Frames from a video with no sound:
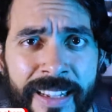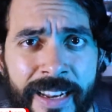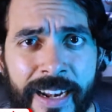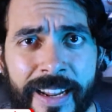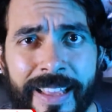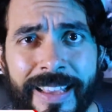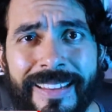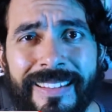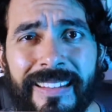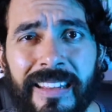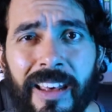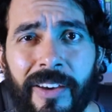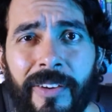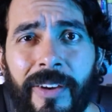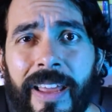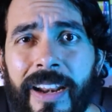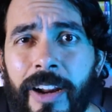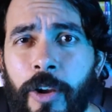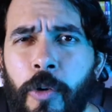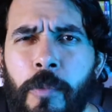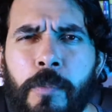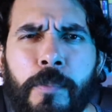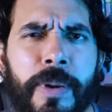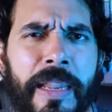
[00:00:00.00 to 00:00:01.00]
tener que
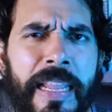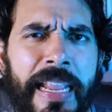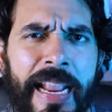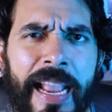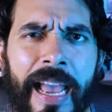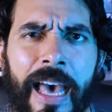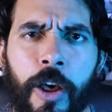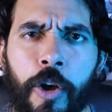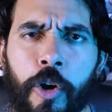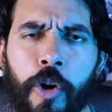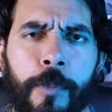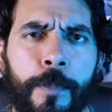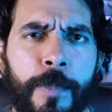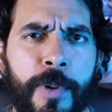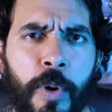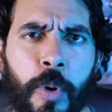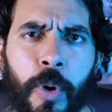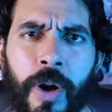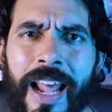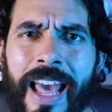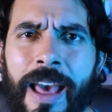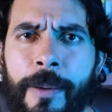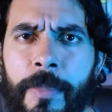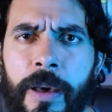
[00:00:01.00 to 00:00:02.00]
saber complicados
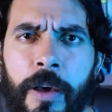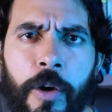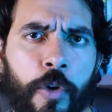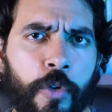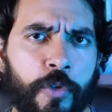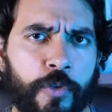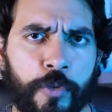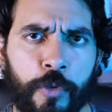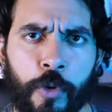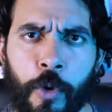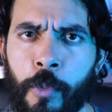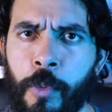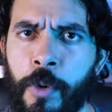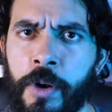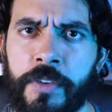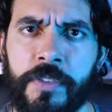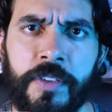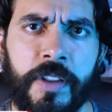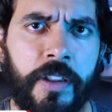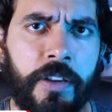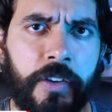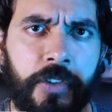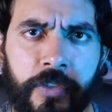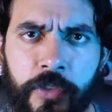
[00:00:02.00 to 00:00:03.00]
programas o
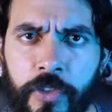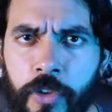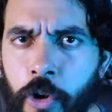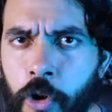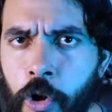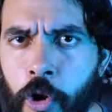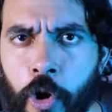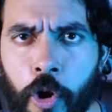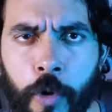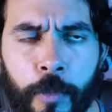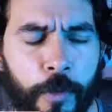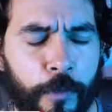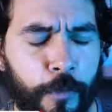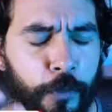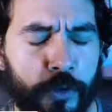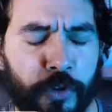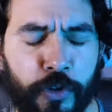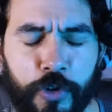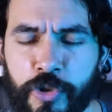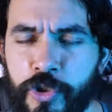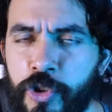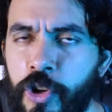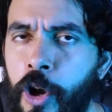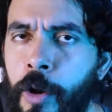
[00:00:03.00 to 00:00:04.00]
softwares de edición como
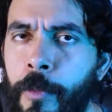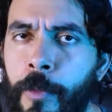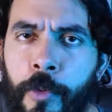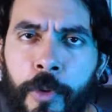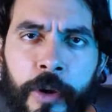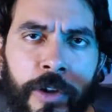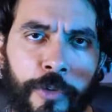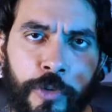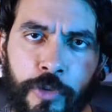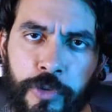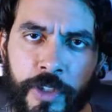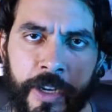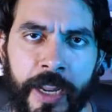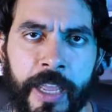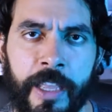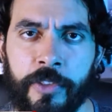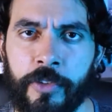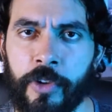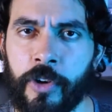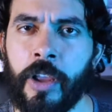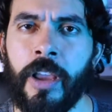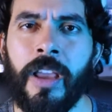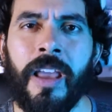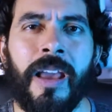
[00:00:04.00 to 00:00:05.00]
Photoshop o
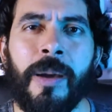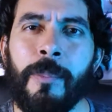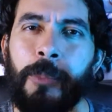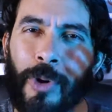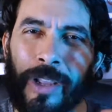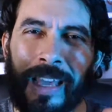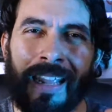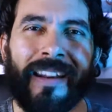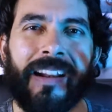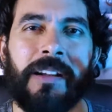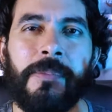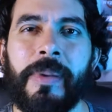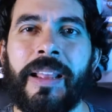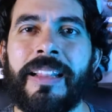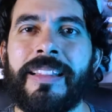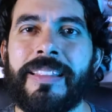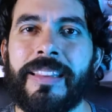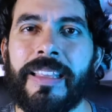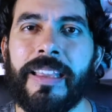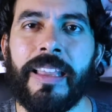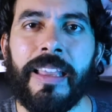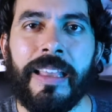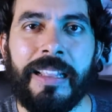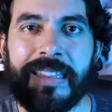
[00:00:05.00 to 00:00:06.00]
Illustrator, porque es
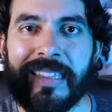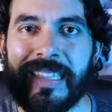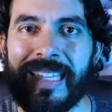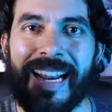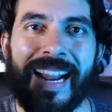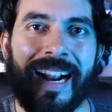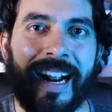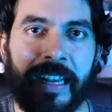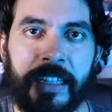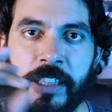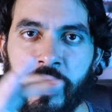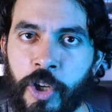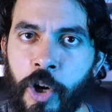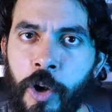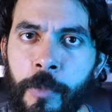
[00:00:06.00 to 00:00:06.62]
realmente drag and